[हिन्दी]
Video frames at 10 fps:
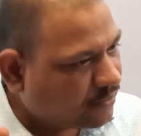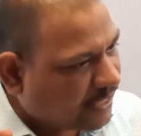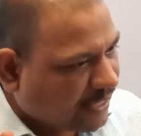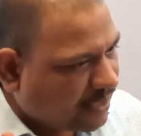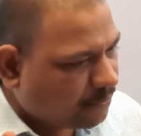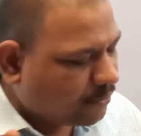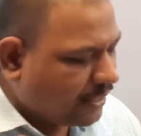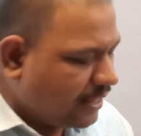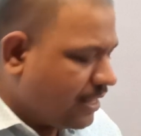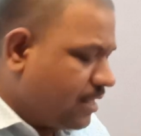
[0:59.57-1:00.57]
देखा हम लोग
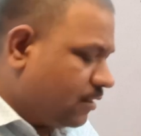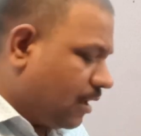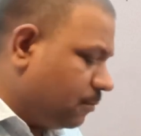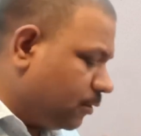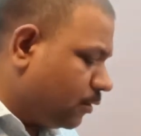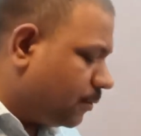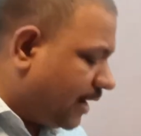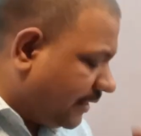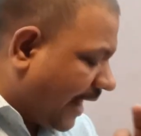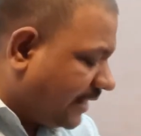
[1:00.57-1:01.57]
ने तो हम लोगों को
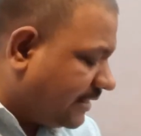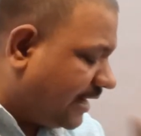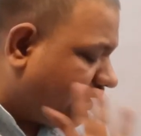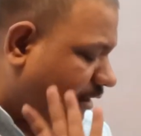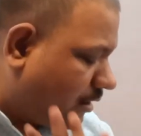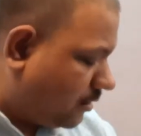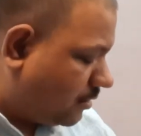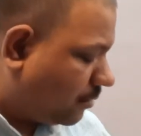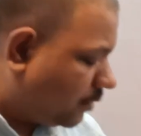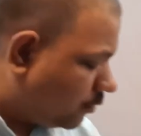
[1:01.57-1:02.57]
बोला टैंजेंट
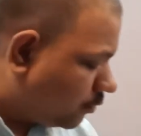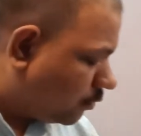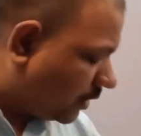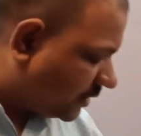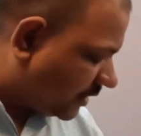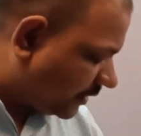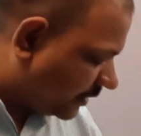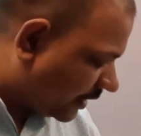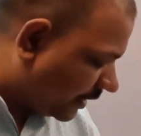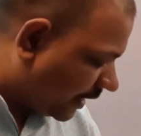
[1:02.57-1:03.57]
हम लोगों को कंस्ट्रक्ट
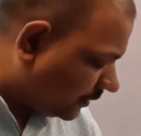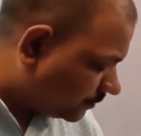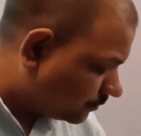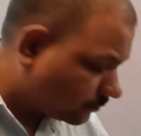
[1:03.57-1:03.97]
करना है